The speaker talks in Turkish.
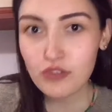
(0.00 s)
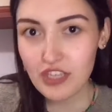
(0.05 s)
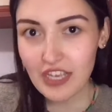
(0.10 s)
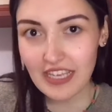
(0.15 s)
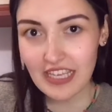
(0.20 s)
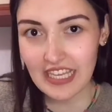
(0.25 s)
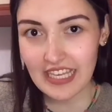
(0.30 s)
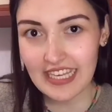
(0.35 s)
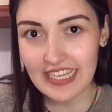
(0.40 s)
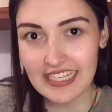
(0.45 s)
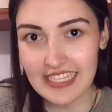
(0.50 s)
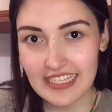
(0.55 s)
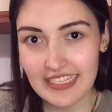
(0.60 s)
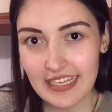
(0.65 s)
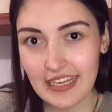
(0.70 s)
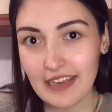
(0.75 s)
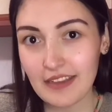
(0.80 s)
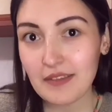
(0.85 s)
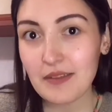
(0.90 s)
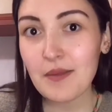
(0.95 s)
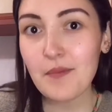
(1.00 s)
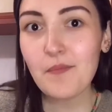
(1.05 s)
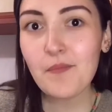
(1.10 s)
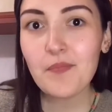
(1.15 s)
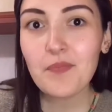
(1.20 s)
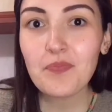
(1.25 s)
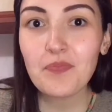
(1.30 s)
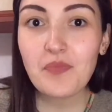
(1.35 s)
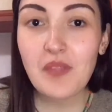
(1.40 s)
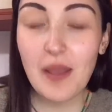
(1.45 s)
bu şekilde hazırladım.
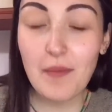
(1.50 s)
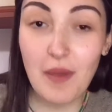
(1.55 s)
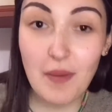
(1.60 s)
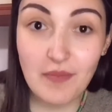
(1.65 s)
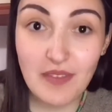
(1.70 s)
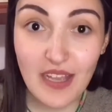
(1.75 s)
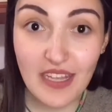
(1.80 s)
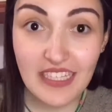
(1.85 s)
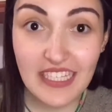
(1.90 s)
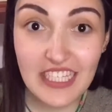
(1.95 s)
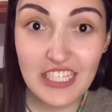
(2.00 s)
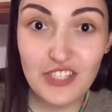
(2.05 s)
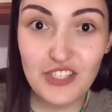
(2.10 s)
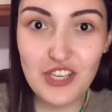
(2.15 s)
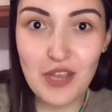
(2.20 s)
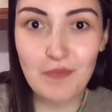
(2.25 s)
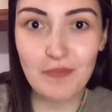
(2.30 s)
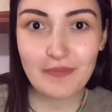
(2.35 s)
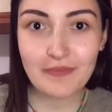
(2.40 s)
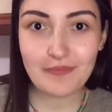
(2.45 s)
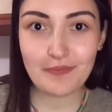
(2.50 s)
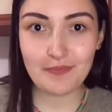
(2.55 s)
Hemen bir tane yiyeceğim.